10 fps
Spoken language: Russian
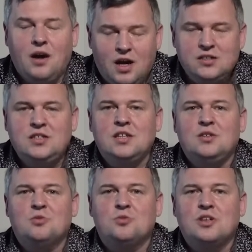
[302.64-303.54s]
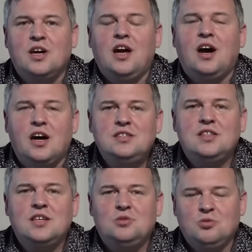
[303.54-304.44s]
они найдут. Они
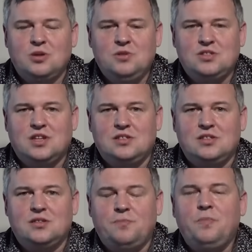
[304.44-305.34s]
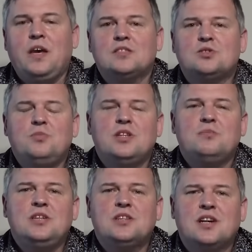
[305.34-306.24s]
найдут обязательно. И особенно
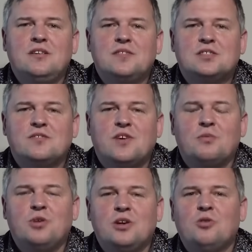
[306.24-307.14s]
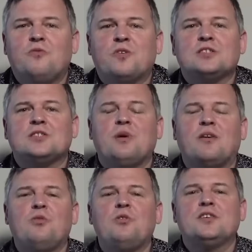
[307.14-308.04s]
мне нравится формулировка
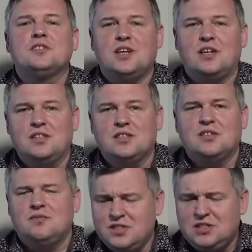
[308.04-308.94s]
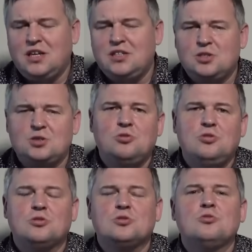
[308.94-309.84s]
«самовольно занятых». Вы знаете, что
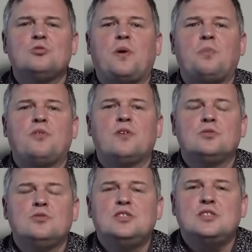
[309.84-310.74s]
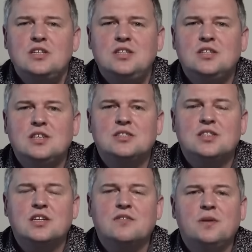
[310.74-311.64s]
идет суд по поводу Десятинной
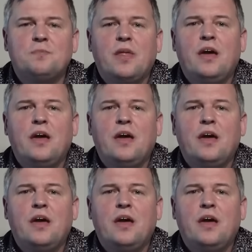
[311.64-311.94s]
церкви,